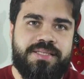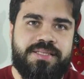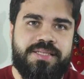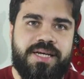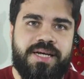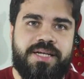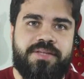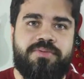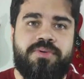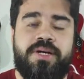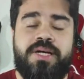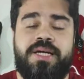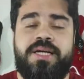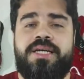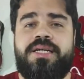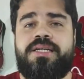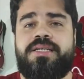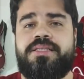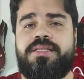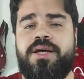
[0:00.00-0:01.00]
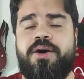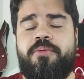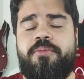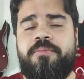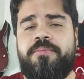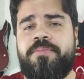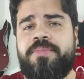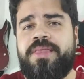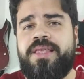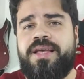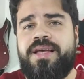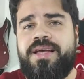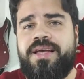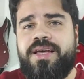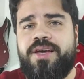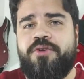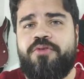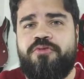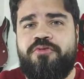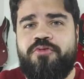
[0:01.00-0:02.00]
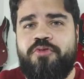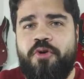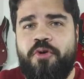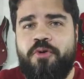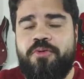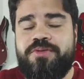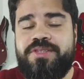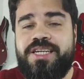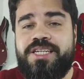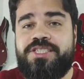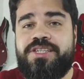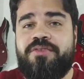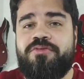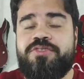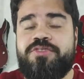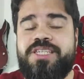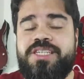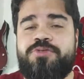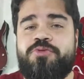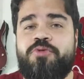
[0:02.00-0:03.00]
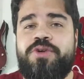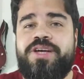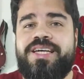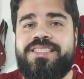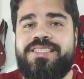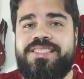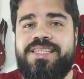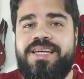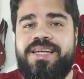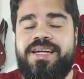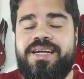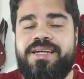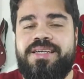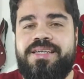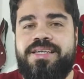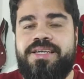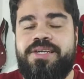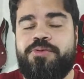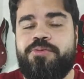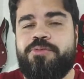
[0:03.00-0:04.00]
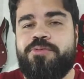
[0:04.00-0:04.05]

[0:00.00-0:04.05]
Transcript: Certo? Então, eu vou deixar vocês conhecerem aí